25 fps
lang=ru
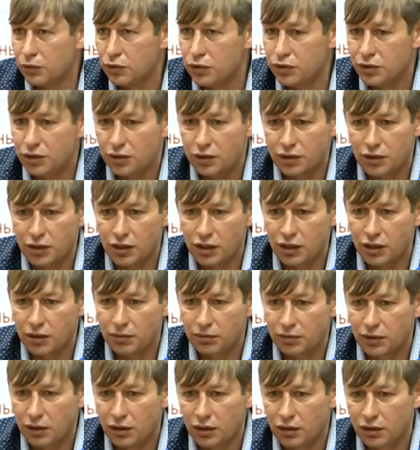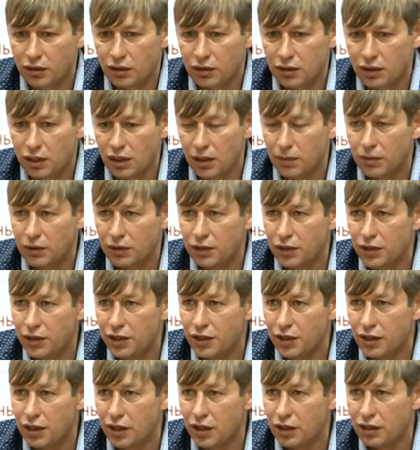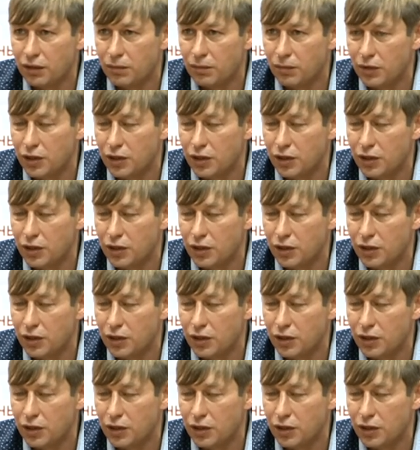То есть, скажем так, если команда не играет,